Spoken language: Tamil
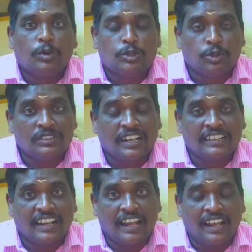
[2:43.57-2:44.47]
ஒரு
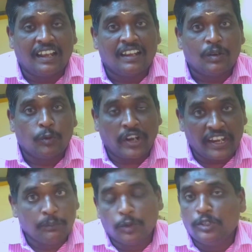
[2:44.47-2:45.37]
சுதந்திர தின உரையின்